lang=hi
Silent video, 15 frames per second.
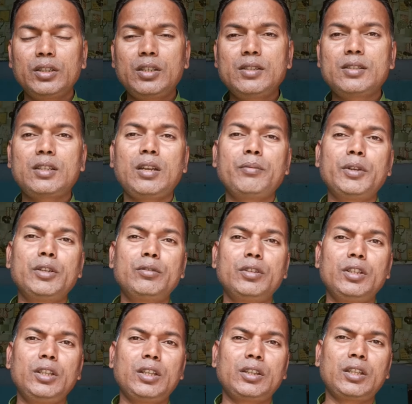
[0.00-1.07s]
किसका वैल्यू
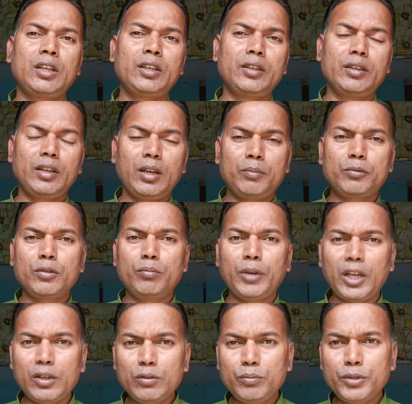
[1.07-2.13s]
नहीं आता है आपको
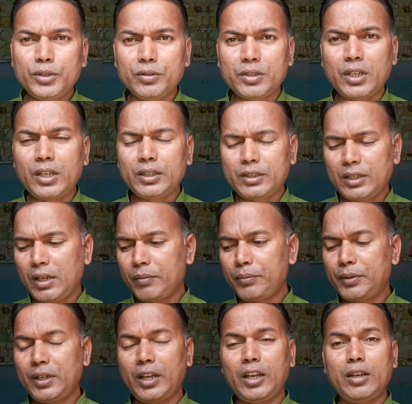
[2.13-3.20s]
मालूम भी होगा कि आप
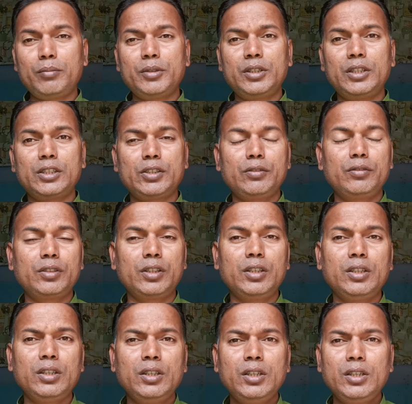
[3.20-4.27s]
फिलहाल में देखे
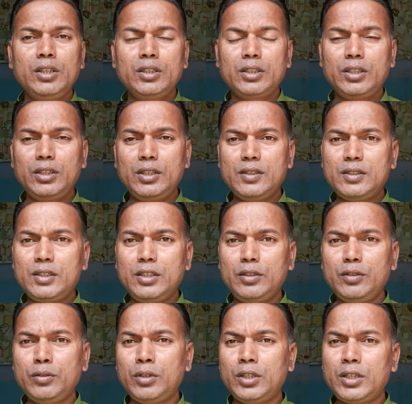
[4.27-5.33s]
होंगे कि इसी
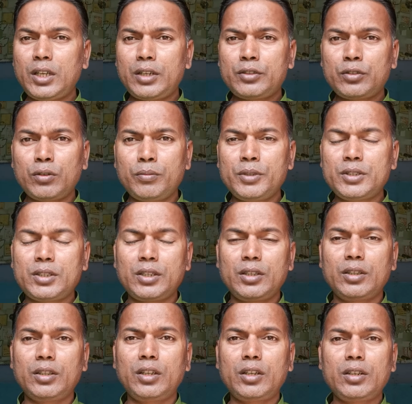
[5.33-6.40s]
2024 के
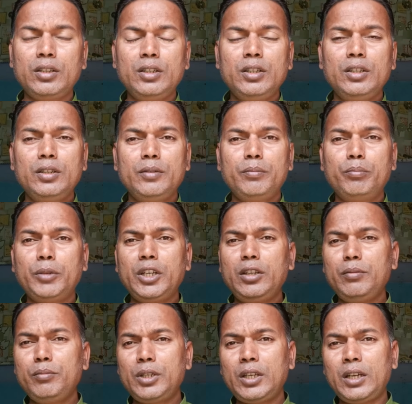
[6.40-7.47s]
अंदर
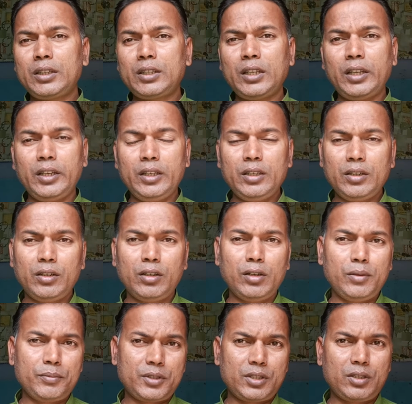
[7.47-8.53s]
मई में आता है
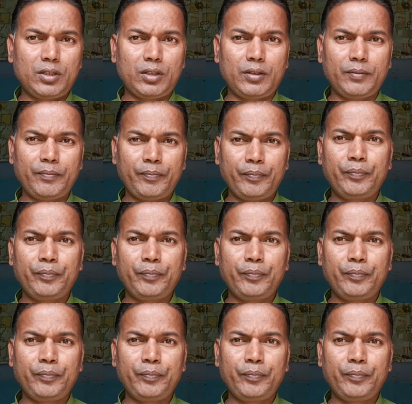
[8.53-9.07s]
होमस्टर